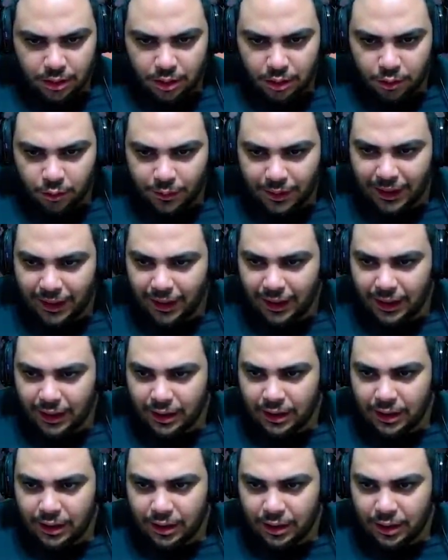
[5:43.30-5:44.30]
ولا
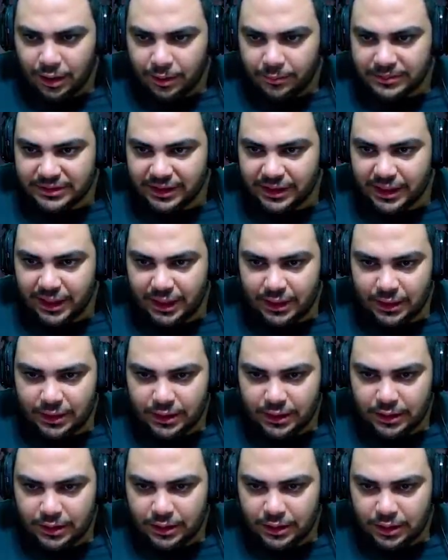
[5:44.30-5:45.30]
مسكها
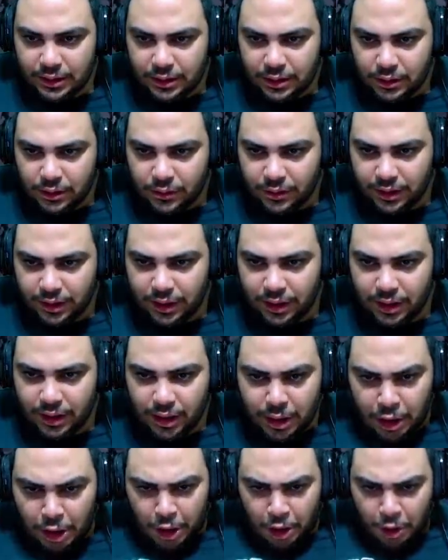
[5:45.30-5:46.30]
اوكي
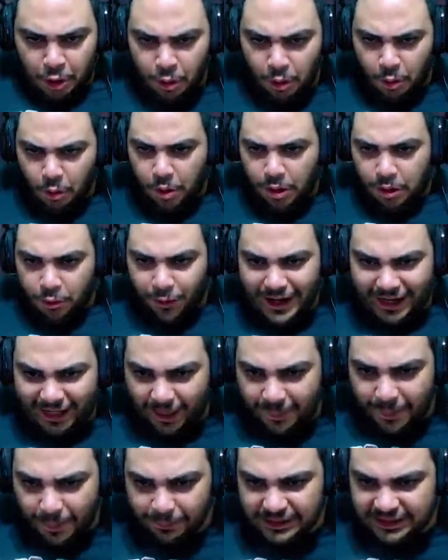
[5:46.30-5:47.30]
وانا
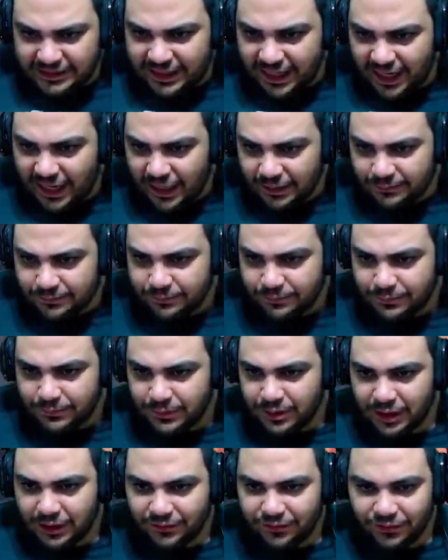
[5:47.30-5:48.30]
كمان مسكتها
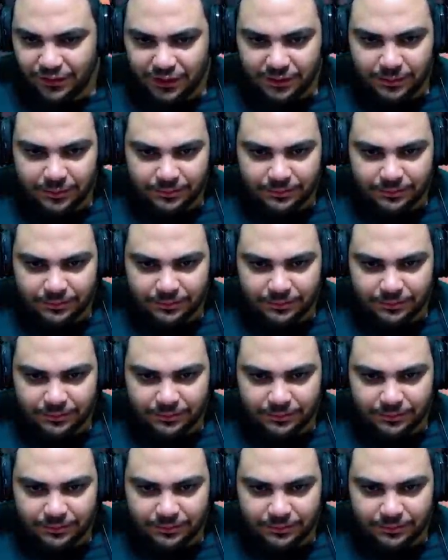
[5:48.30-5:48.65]
جت في الحته